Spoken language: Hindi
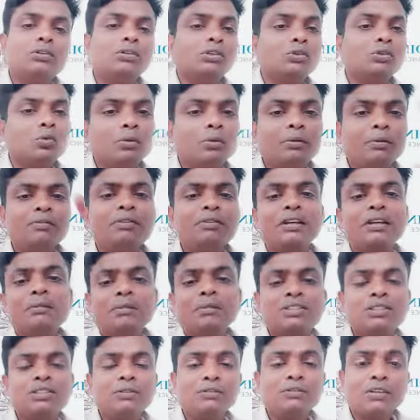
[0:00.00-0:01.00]
इट विल बी वेरी
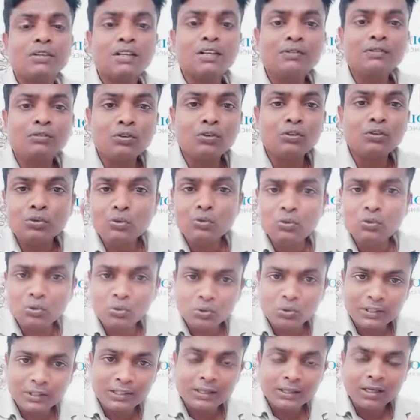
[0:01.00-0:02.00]
मच डिफिकल्ट फॉर यू टू
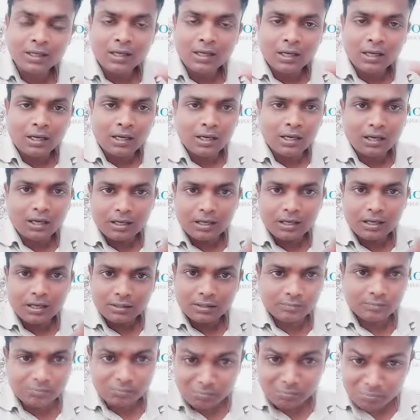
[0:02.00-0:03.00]

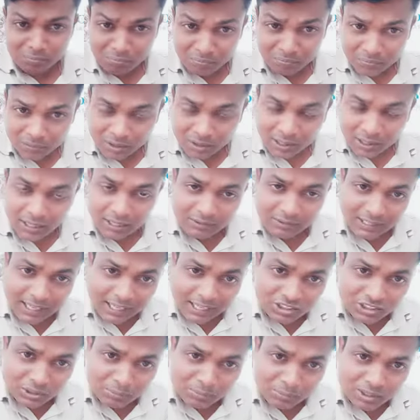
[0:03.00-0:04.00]
मतलब
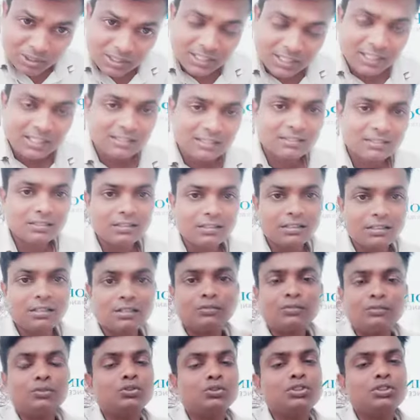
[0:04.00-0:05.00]
कैच अप द थिंग्स इन
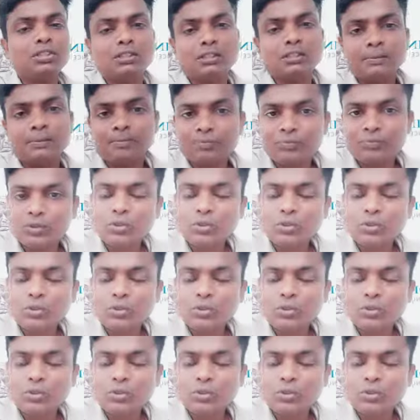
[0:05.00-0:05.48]
द फ्यूचर